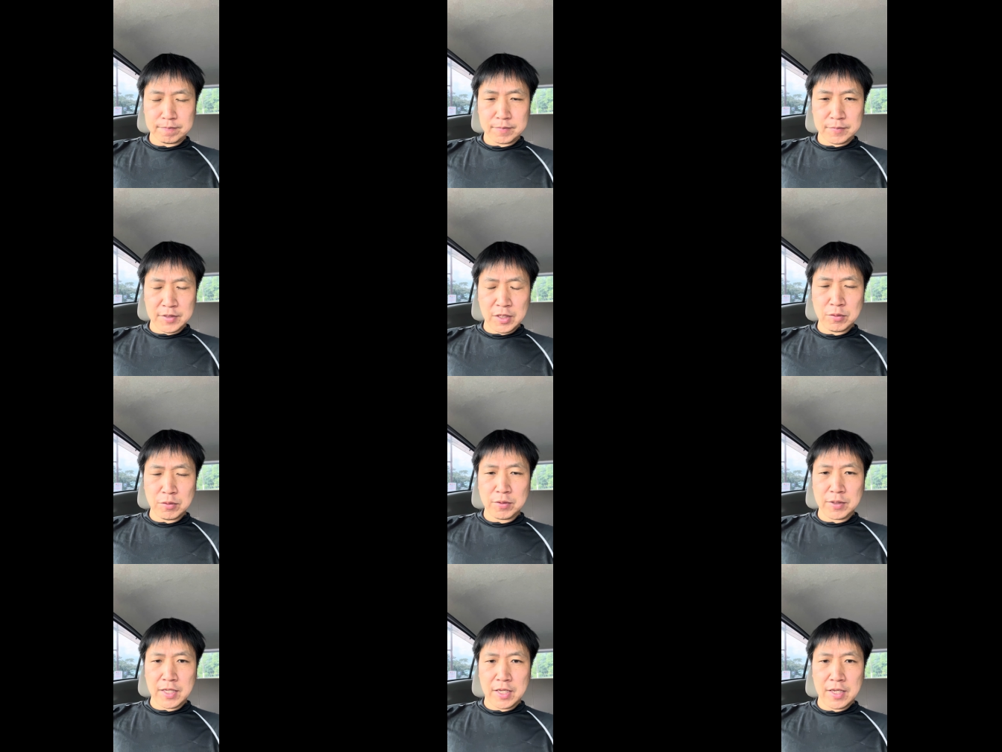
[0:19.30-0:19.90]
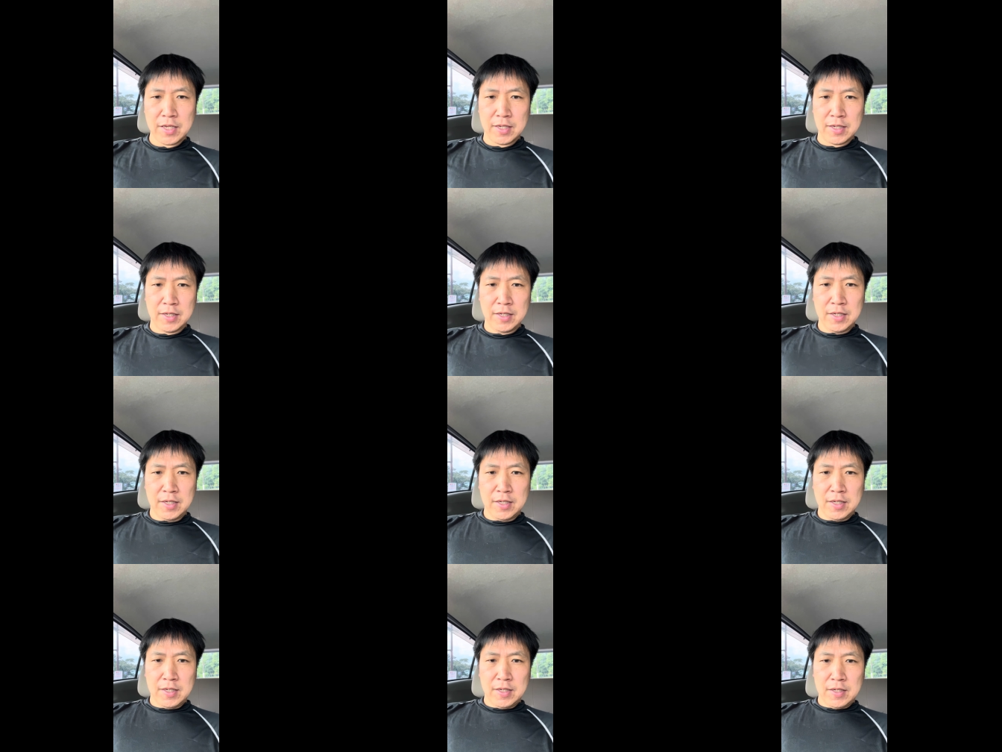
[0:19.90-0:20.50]
なので、
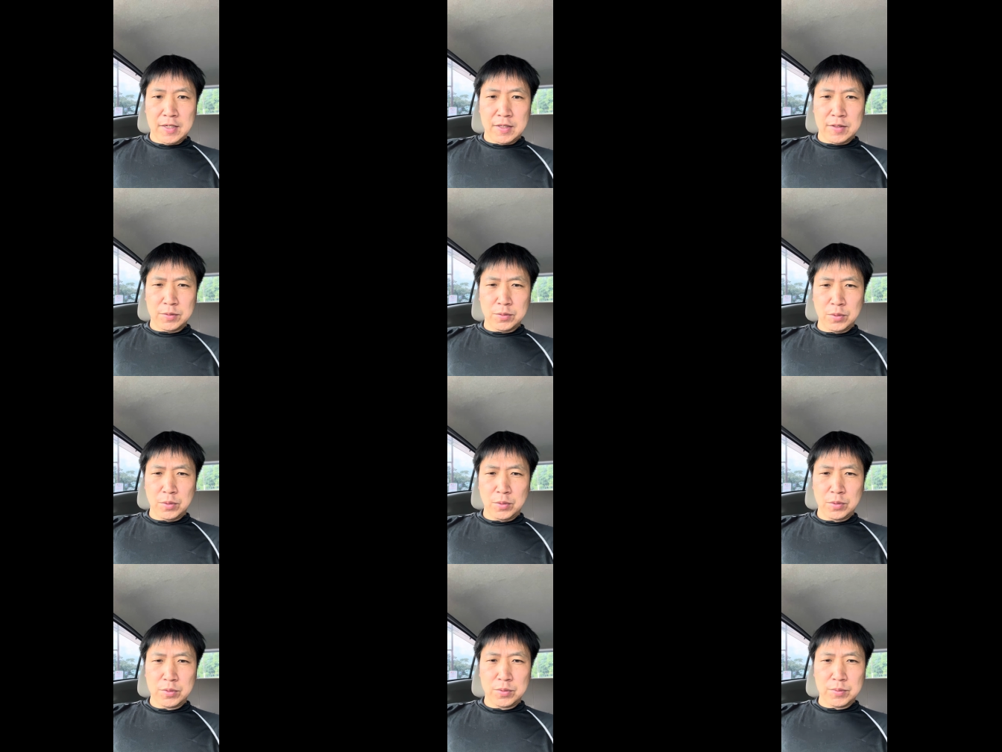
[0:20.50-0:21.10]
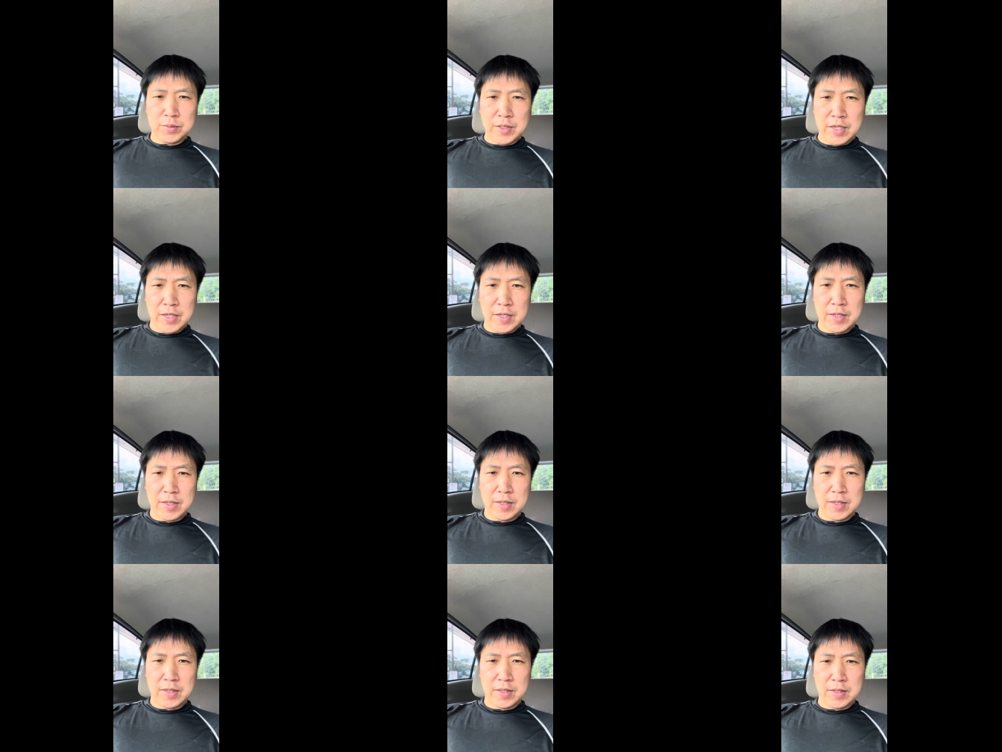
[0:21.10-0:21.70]
どういう
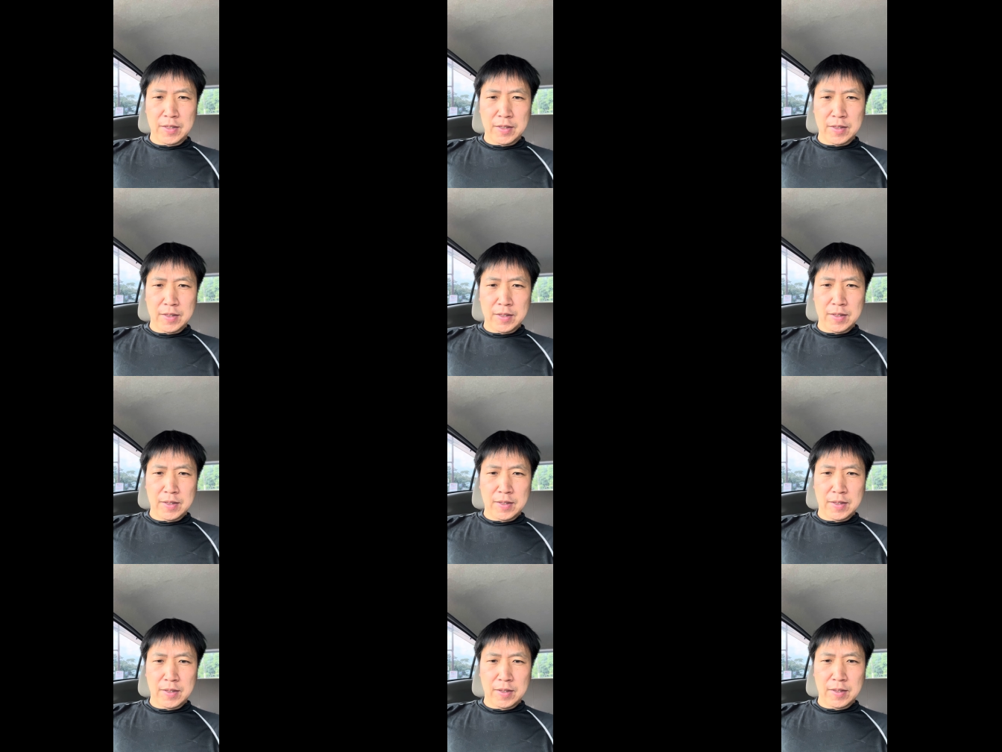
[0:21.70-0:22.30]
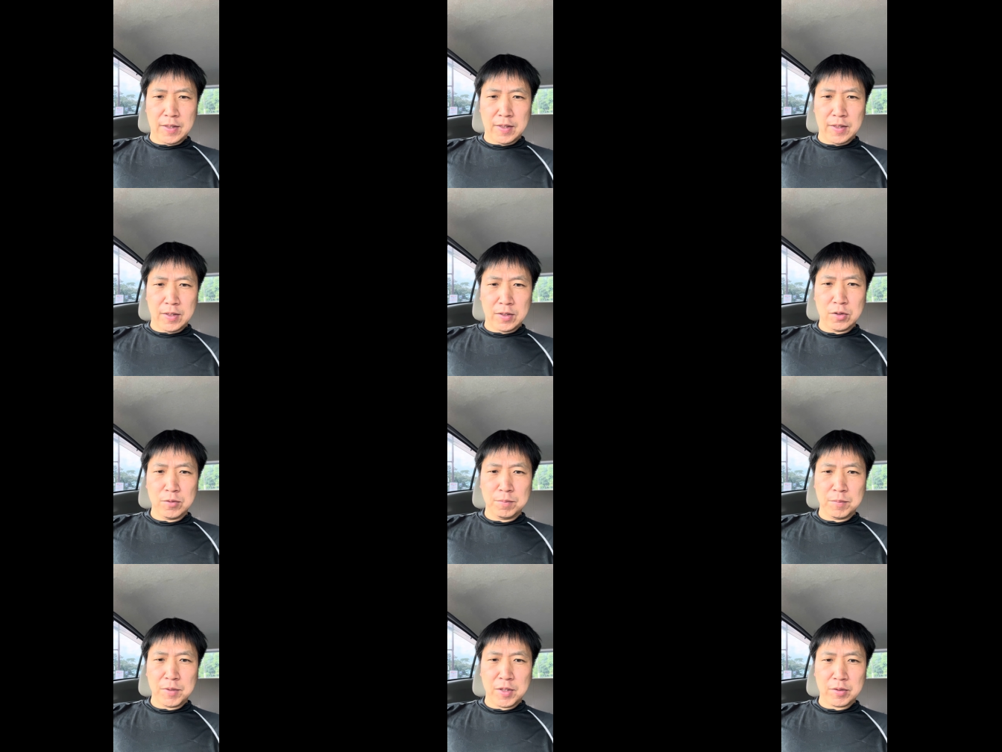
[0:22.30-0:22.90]
ね、
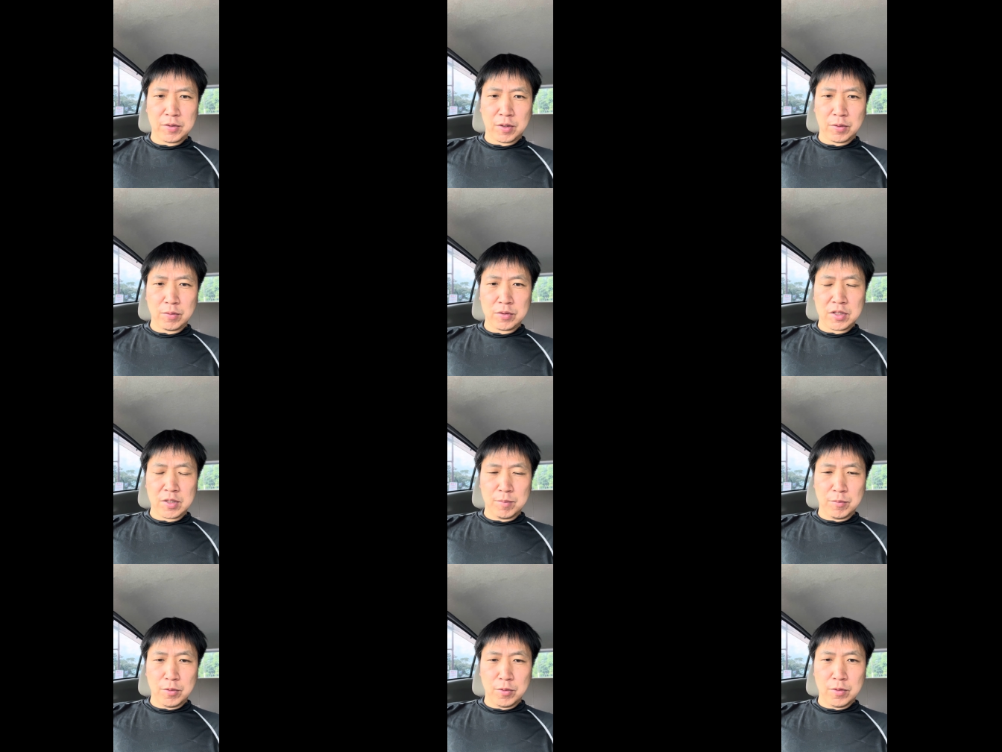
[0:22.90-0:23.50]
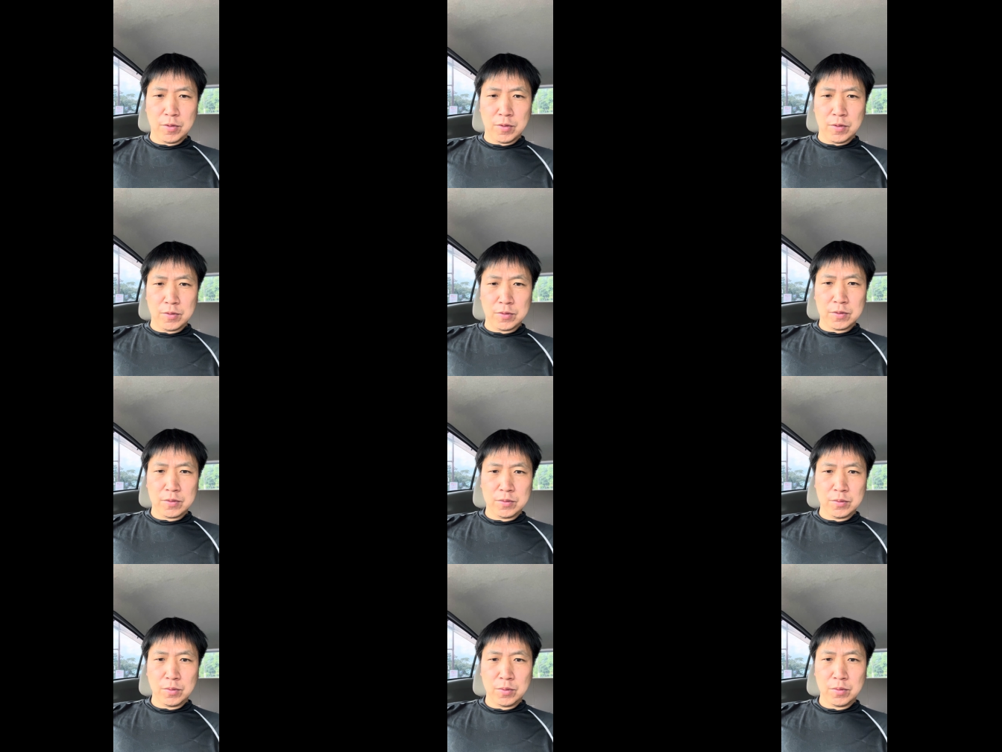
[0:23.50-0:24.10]
えー、運命をたどっても、
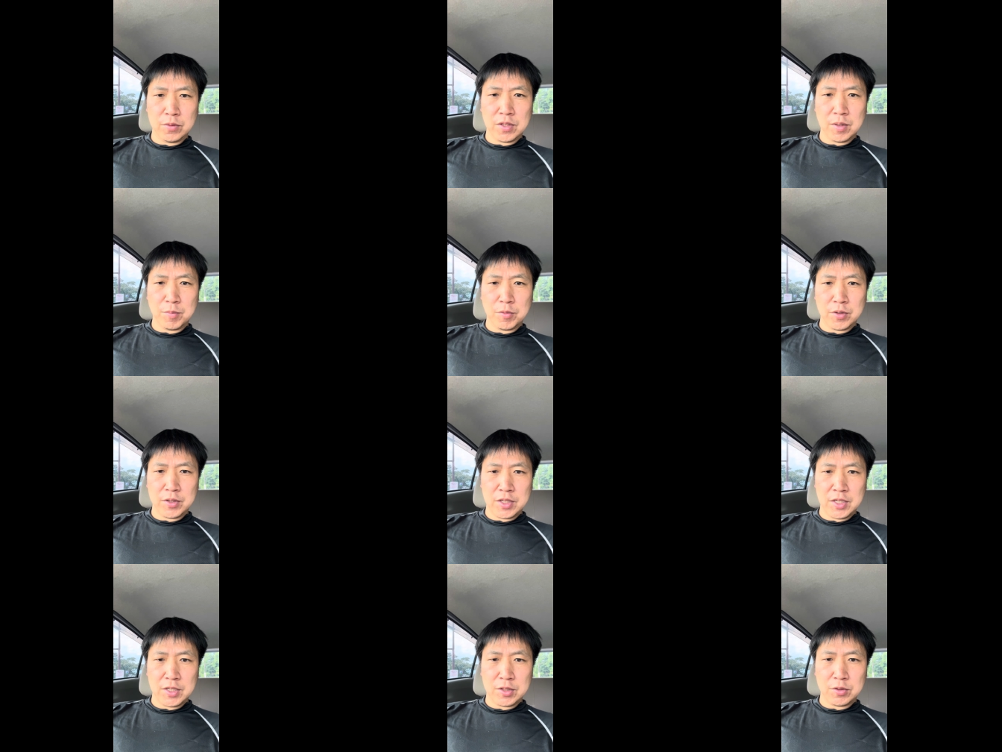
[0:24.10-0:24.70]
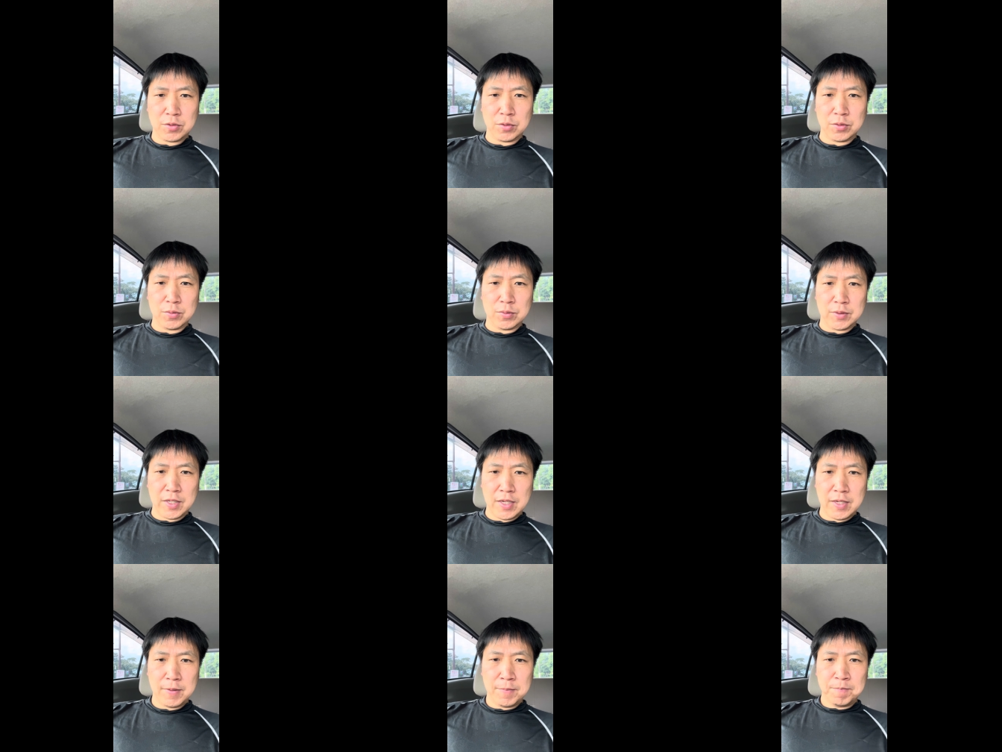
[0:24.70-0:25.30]
どうでもいいという
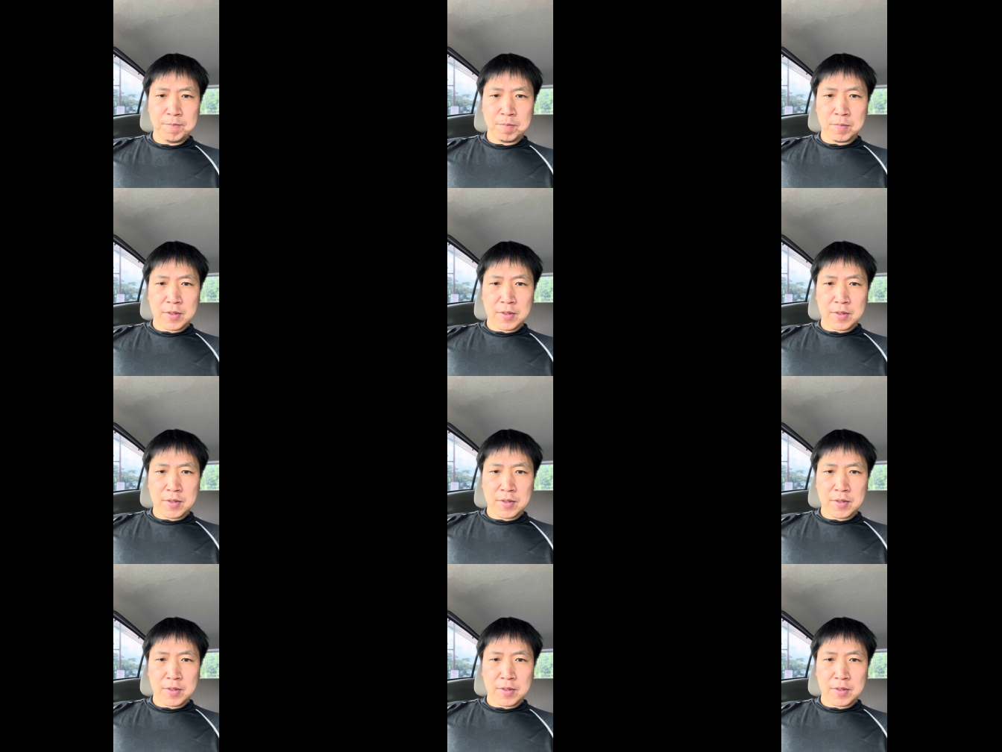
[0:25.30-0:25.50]
ね、